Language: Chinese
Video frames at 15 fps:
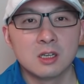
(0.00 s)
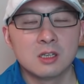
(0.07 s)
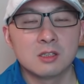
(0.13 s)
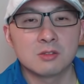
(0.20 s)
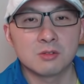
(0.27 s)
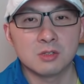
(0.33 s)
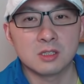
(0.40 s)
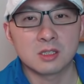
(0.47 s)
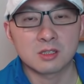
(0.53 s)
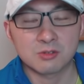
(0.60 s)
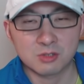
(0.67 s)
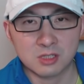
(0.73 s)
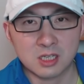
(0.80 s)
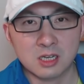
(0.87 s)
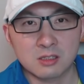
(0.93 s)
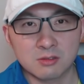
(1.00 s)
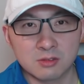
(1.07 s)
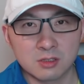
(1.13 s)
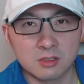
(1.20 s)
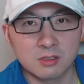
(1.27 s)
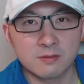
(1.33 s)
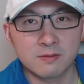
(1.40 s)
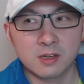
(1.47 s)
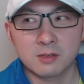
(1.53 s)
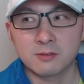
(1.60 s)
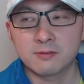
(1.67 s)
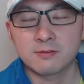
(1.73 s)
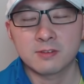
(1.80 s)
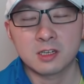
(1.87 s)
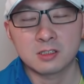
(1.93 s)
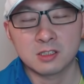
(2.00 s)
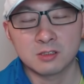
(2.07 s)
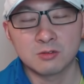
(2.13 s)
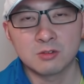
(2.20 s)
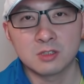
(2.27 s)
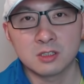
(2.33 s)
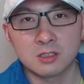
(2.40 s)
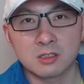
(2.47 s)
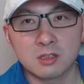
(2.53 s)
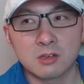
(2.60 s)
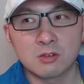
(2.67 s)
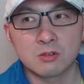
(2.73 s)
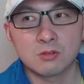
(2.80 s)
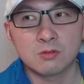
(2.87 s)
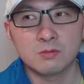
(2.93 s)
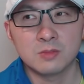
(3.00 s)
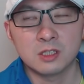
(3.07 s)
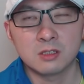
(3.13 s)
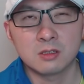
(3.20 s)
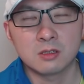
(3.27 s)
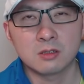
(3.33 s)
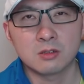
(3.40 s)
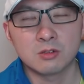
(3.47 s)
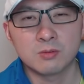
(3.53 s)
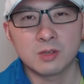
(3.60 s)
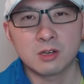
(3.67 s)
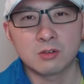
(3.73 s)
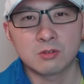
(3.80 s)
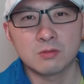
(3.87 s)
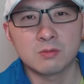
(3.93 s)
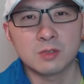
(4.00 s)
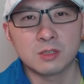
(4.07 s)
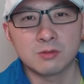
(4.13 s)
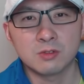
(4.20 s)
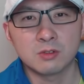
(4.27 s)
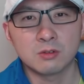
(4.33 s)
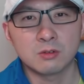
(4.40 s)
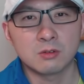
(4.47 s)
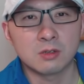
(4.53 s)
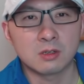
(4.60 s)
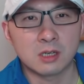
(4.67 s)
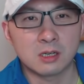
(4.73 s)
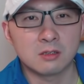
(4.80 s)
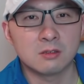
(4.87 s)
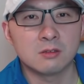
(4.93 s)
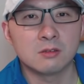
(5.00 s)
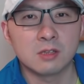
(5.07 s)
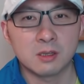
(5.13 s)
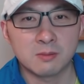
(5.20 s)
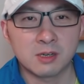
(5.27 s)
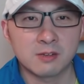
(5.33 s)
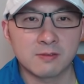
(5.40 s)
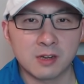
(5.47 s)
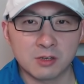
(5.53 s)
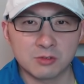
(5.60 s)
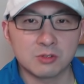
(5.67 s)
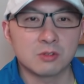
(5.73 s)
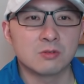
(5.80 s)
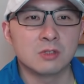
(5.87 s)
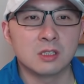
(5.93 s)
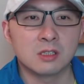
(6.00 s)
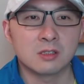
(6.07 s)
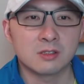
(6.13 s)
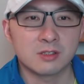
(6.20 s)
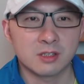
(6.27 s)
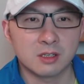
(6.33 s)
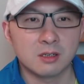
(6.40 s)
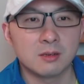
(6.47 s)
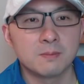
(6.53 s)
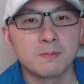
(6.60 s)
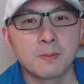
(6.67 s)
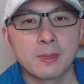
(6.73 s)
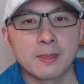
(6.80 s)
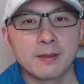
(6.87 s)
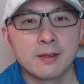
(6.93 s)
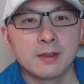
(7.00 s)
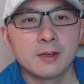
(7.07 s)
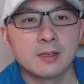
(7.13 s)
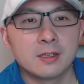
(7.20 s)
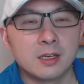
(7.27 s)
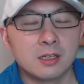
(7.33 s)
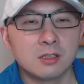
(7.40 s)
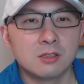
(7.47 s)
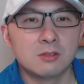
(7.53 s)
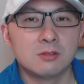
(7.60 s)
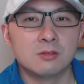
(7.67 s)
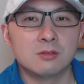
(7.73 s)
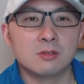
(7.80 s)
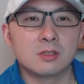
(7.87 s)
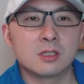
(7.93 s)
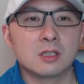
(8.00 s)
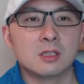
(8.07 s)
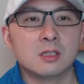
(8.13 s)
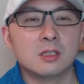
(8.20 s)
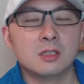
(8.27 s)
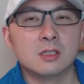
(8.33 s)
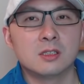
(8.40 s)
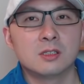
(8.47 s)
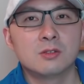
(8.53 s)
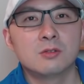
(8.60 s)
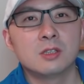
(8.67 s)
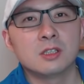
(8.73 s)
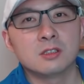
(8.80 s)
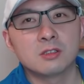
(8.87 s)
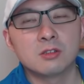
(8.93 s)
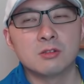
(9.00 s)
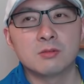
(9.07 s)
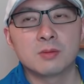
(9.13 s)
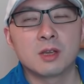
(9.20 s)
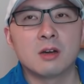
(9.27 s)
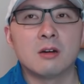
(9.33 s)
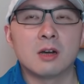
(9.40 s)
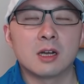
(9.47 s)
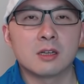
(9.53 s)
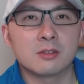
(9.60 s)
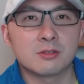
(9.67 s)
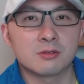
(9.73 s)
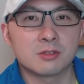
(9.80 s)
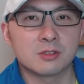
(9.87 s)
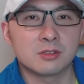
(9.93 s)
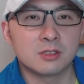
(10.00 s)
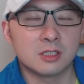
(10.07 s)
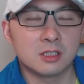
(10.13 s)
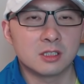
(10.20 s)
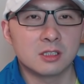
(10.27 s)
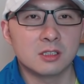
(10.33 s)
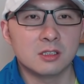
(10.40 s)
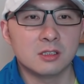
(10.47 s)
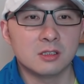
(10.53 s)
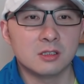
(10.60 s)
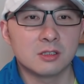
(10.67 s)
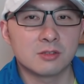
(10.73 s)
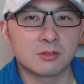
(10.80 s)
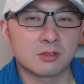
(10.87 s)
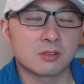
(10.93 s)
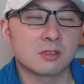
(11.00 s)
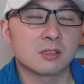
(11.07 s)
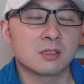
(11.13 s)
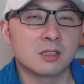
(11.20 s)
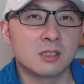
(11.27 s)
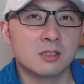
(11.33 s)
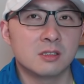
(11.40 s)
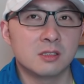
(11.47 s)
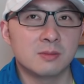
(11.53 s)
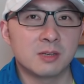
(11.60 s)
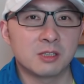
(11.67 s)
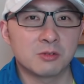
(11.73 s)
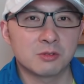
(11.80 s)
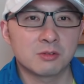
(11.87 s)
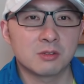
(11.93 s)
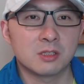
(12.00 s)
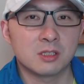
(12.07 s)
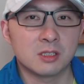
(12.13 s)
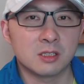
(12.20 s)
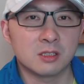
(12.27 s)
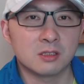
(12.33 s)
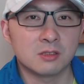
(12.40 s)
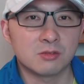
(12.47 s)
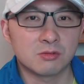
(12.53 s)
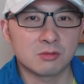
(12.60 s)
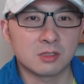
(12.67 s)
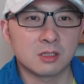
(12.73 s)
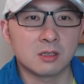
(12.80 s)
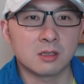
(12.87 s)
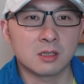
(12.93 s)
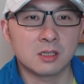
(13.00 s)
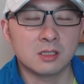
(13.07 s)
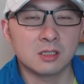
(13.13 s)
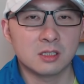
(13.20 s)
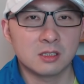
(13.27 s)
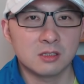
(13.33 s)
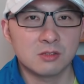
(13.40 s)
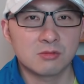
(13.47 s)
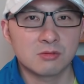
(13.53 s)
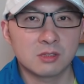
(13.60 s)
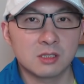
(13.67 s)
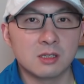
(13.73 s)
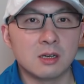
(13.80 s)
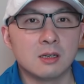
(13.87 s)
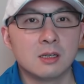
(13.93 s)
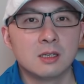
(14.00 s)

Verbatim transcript: 所以在佐治亚州曾经发发起过一个叫“公民呃投票公平运动”，然后联邦法律就规定了这个。然后这个幽灵投票啊，就是你可以就是死人，一百多岁的人也可以注册，但是你可以注册，